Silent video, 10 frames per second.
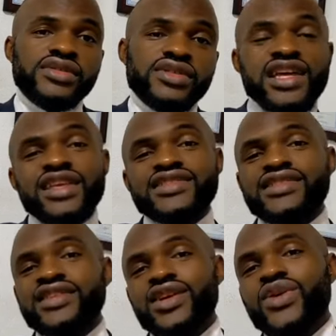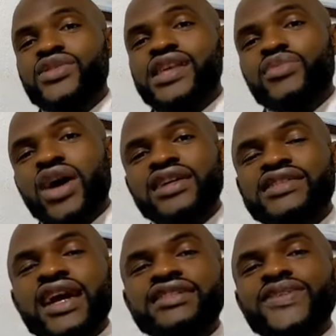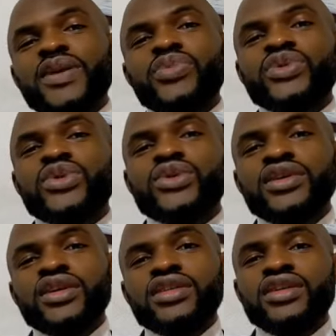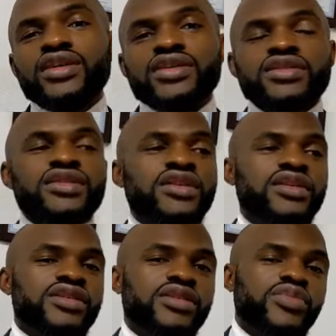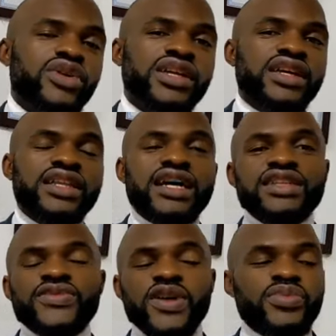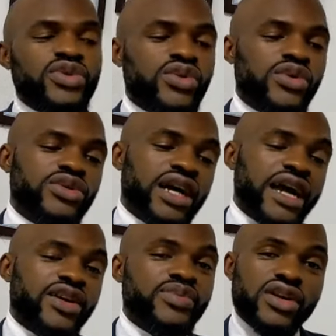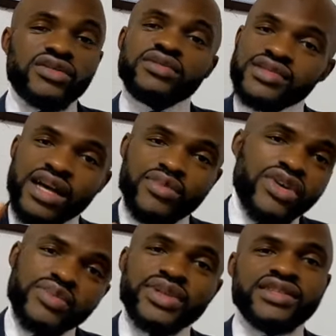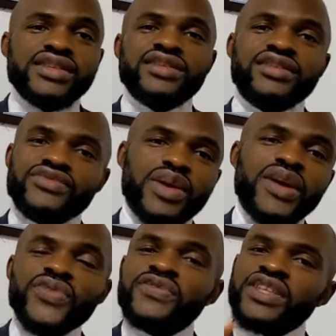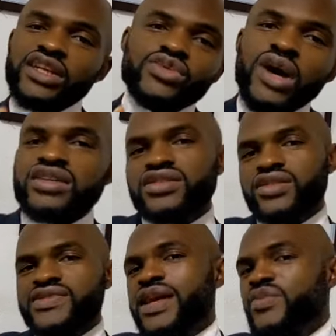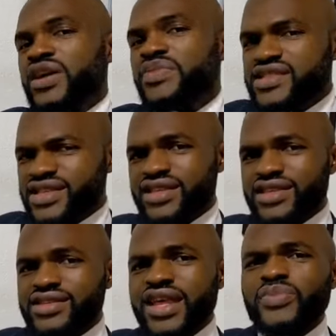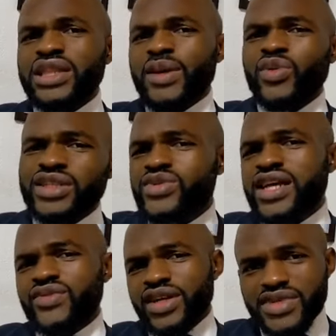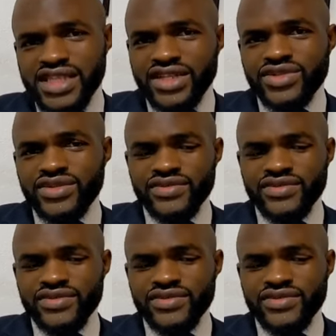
Certains se disent que oh, ça est en train de faire plutôt le, le mollet, il est en train de faire plutôt le high-up. Non, Zambo est blessé. comment il faut éviter le noir que Zambo est blessé. Ce n'est pas Napoli qui nous envoie un message.